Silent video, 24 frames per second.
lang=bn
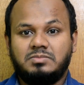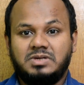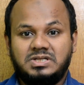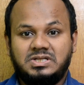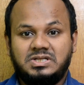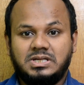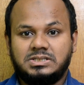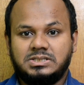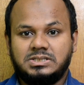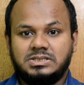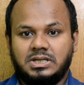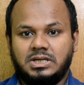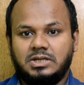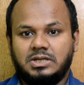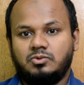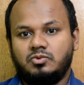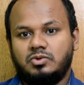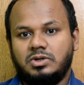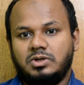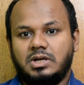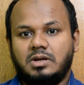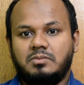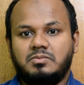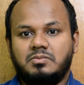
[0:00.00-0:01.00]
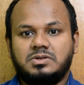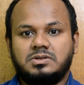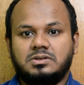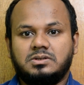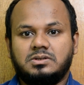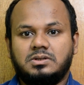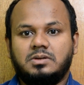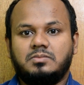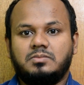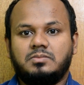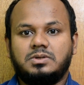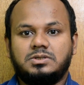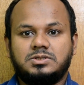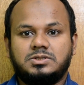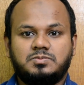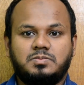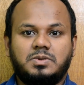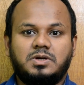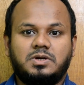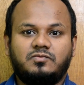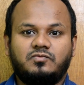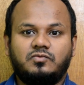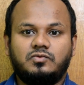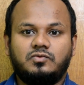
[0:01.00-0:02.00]
মিডিয়াটেক এই দুটি নামের সাথে আমরা
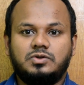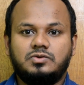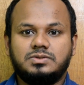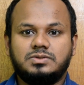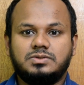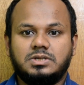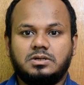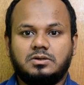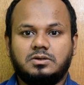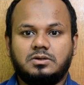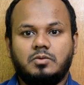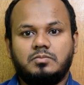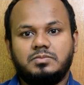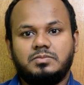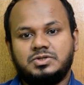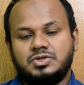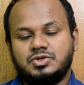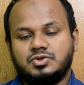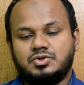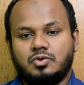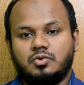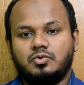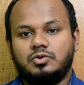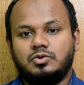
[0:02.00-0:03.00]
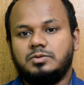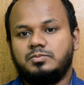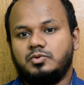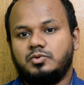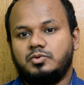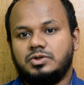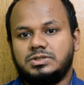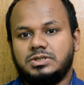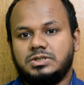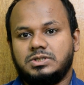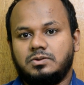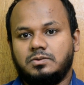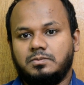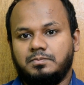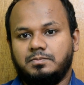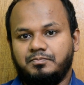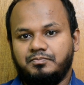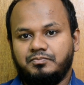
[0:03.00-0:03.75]
স্মার্টফোন ইউজার কম বেশি সকলেই পরিচিত